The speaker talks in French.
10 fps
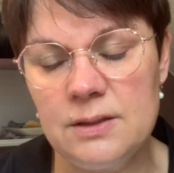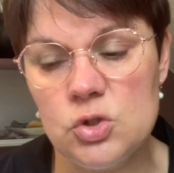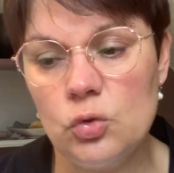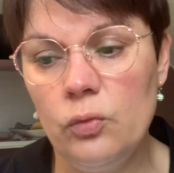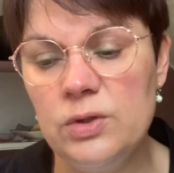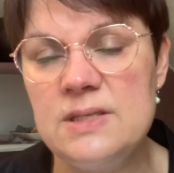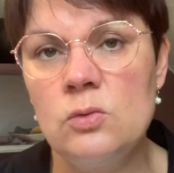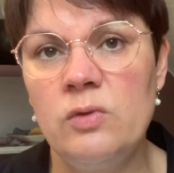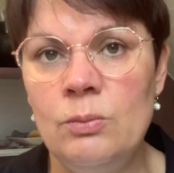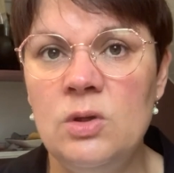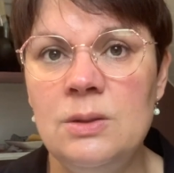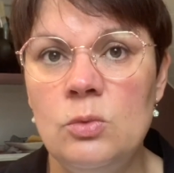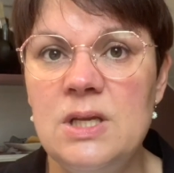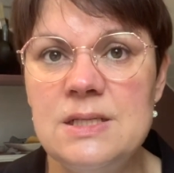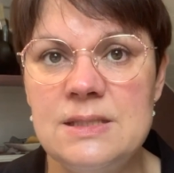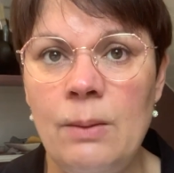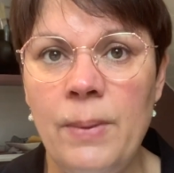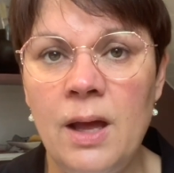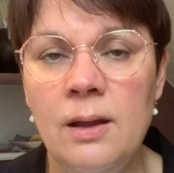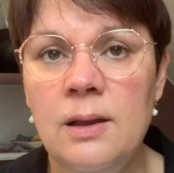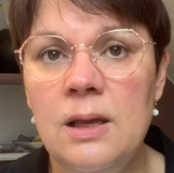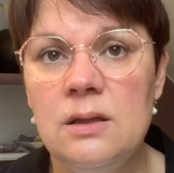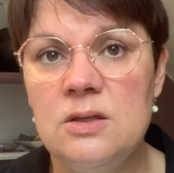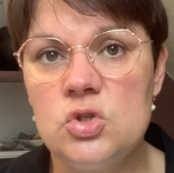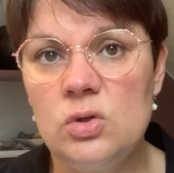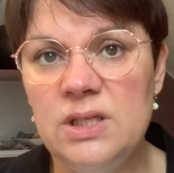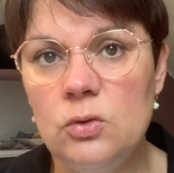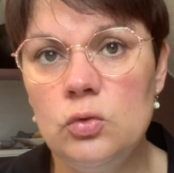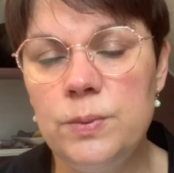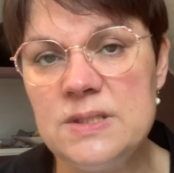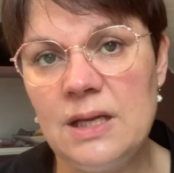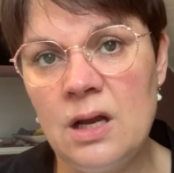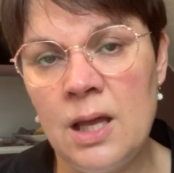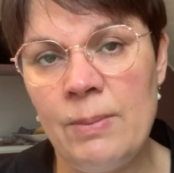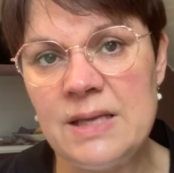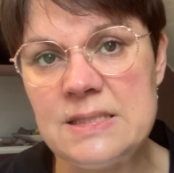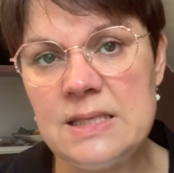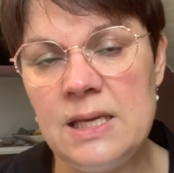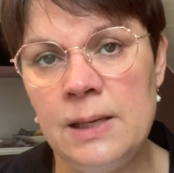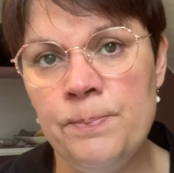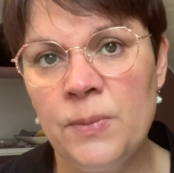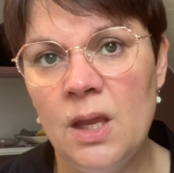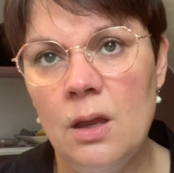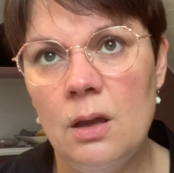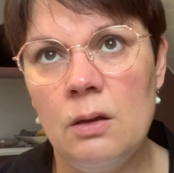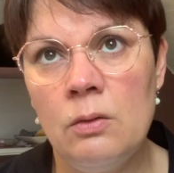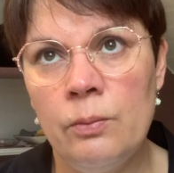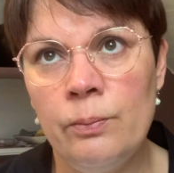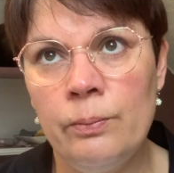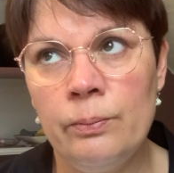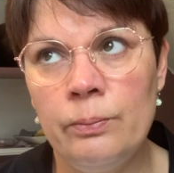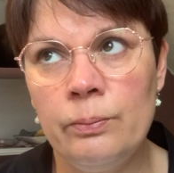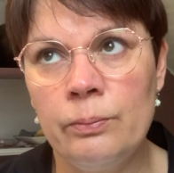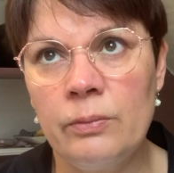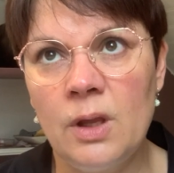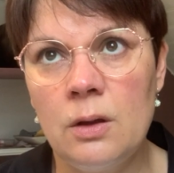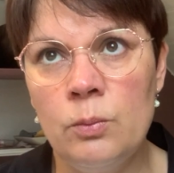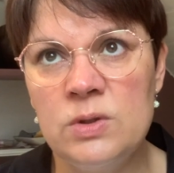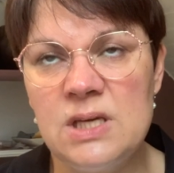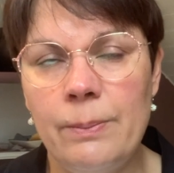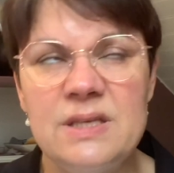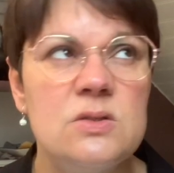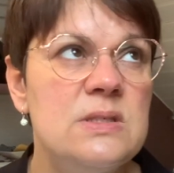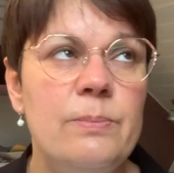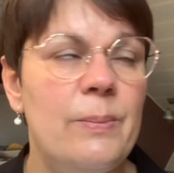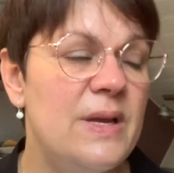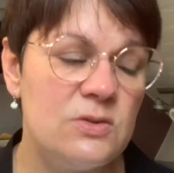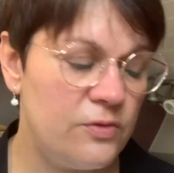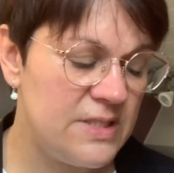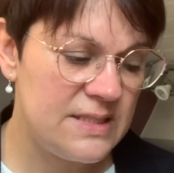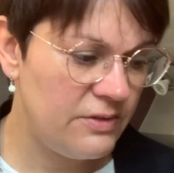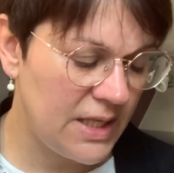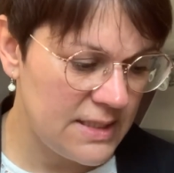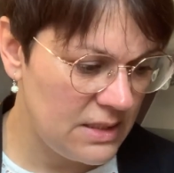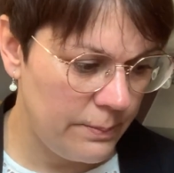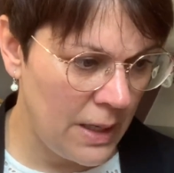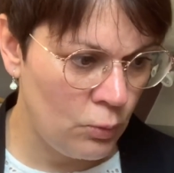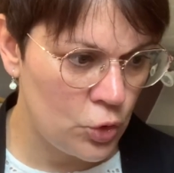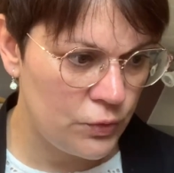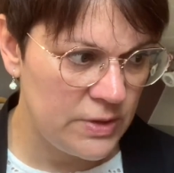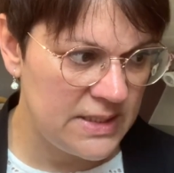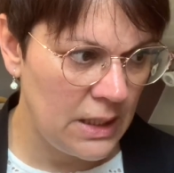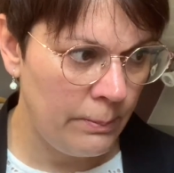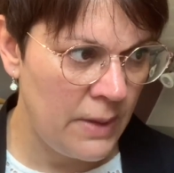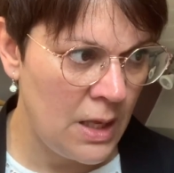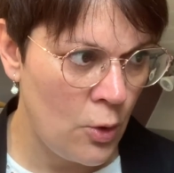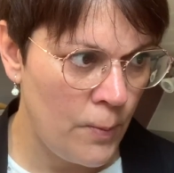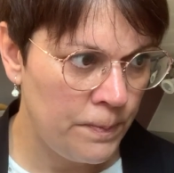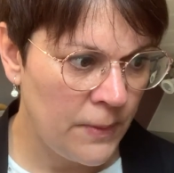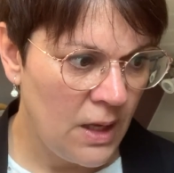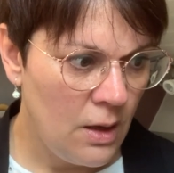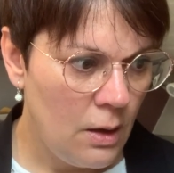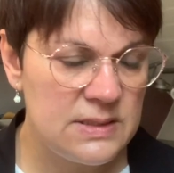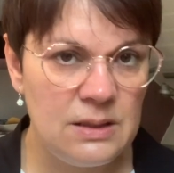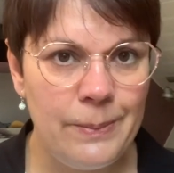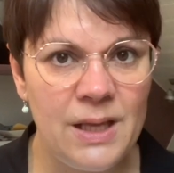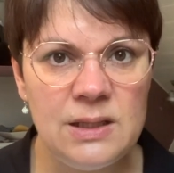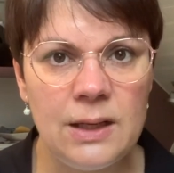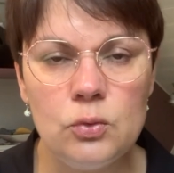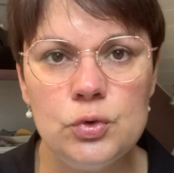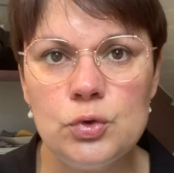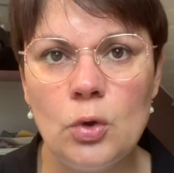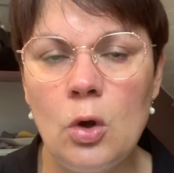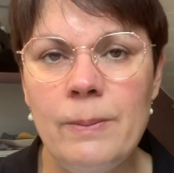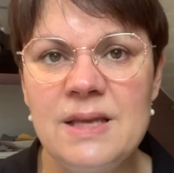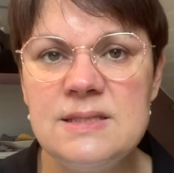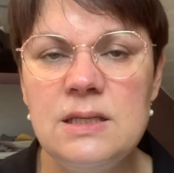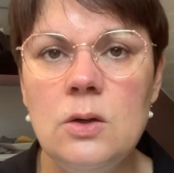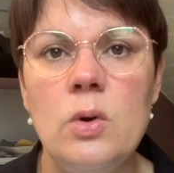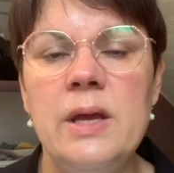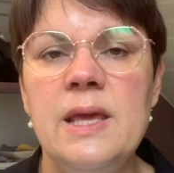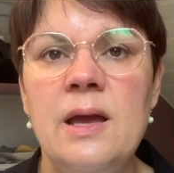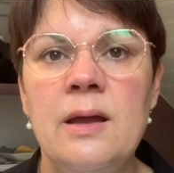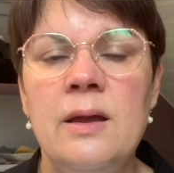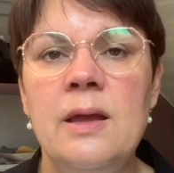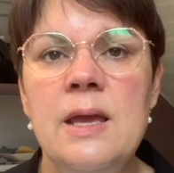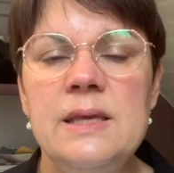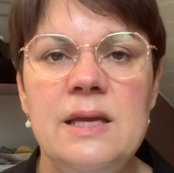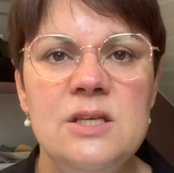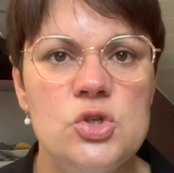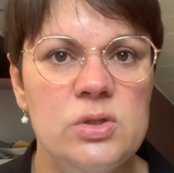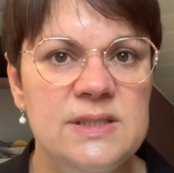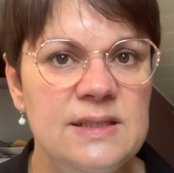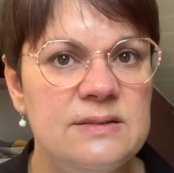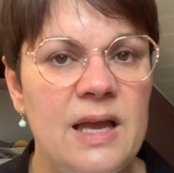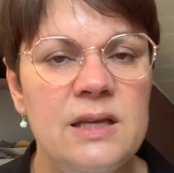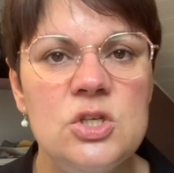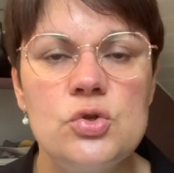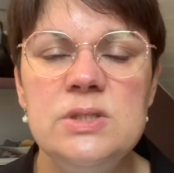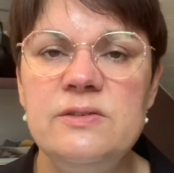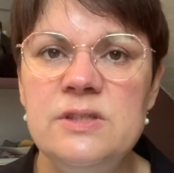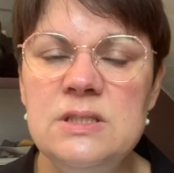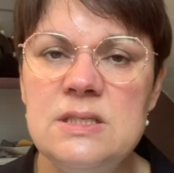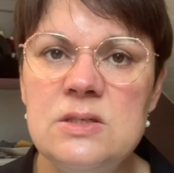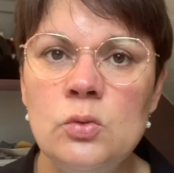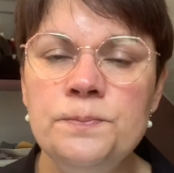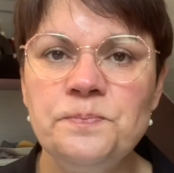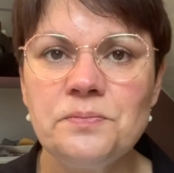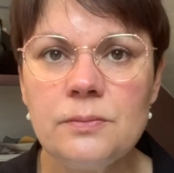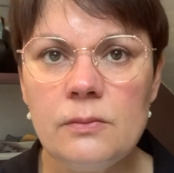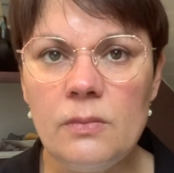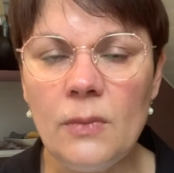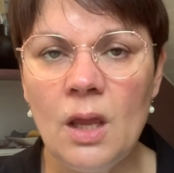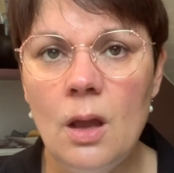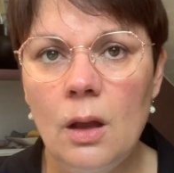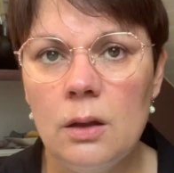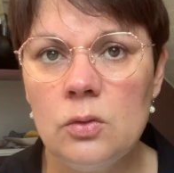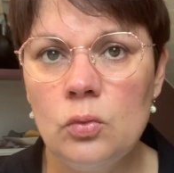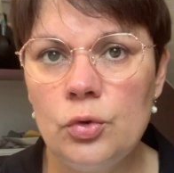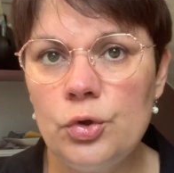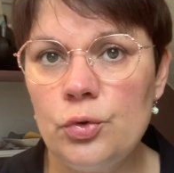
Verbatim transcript: Je trouve qu'ils ont vraiment des modèles sympas, des jolies coupes. C'est quand même assez, euh, comment dire, pas, sophistiqué, c'est pas le mot que je veux dire, mais euh, c'est pas de la couture euh, basique quoi. Il y a, des jolis détails, des jolies finitions. Donc